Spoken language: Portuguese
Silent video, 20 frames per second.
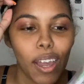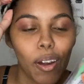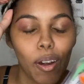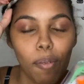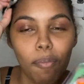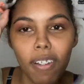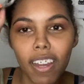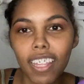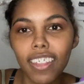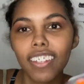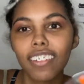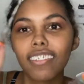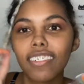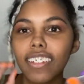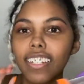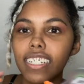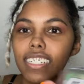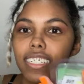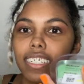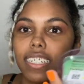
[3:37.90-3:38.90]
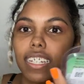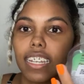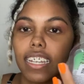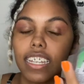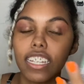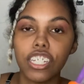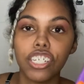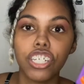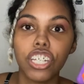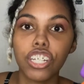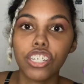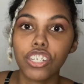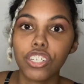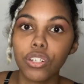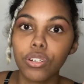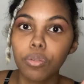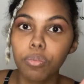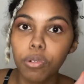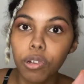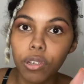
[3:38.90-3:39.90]
Como eu ainda não testei. E, gente,
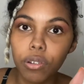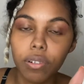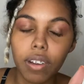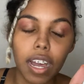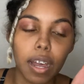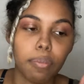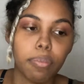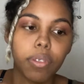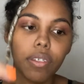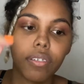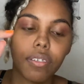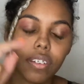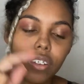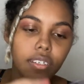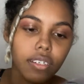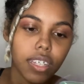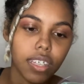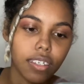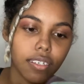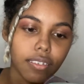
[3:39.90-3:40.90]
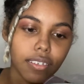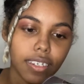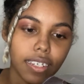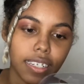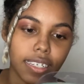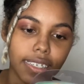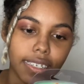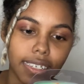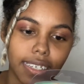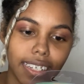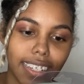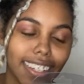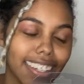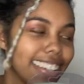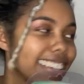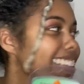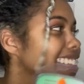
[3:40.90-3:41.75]
chegou muito rápido. Eu ainda não testei.